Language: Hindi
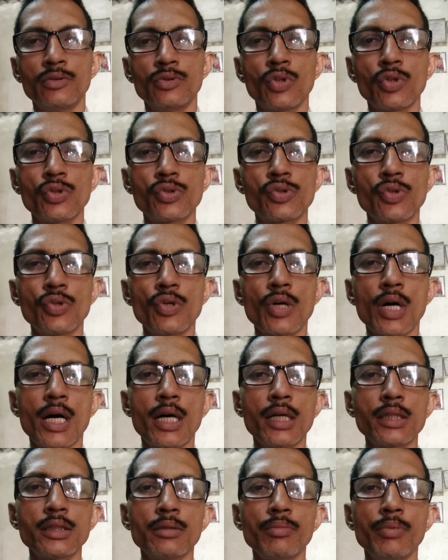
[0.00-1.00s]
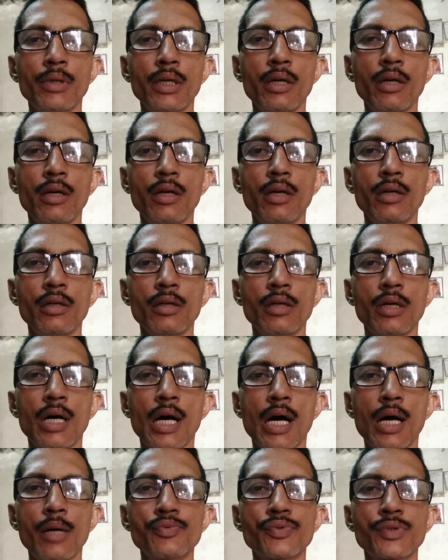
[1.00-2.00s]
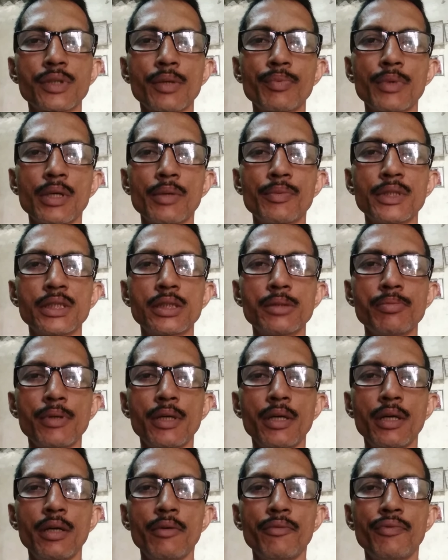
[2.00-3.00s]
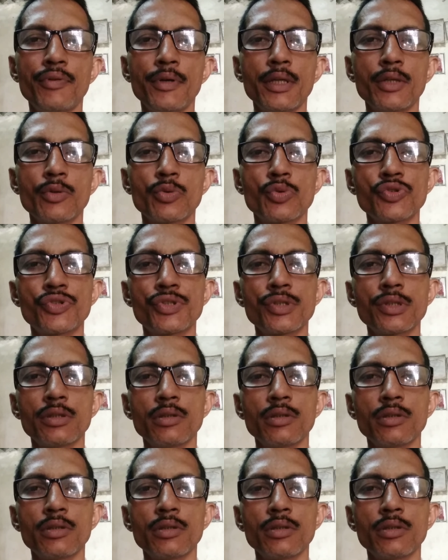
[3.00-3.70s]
दोस्तों आज मैं आप सबके बीच में फिर कुछ